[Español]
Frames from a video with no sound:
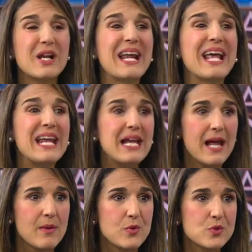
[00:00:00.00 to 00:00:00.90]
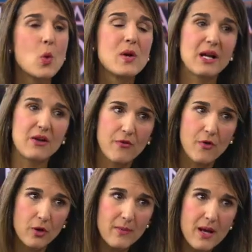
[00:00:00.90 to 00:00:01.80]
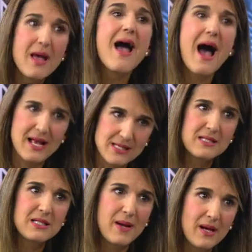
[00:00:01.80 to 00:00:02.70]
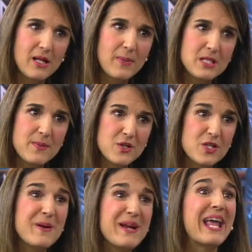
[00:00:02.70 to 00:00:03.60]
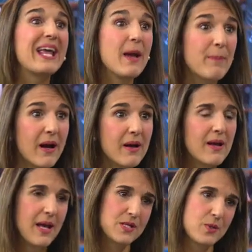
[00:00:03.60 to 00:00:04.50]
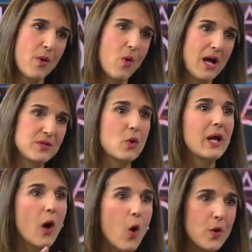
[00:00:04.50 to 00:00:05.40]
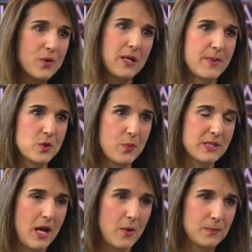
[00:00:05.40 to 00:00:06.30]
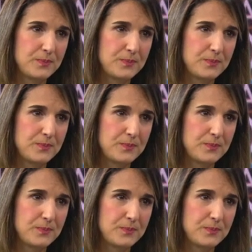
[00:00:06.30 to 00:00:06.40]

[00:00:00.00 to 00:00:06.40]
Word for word: requeriremos una reforma a ese sistema general de participaciones para que quepa ese nuevo gasto que hoy no está presupuestado.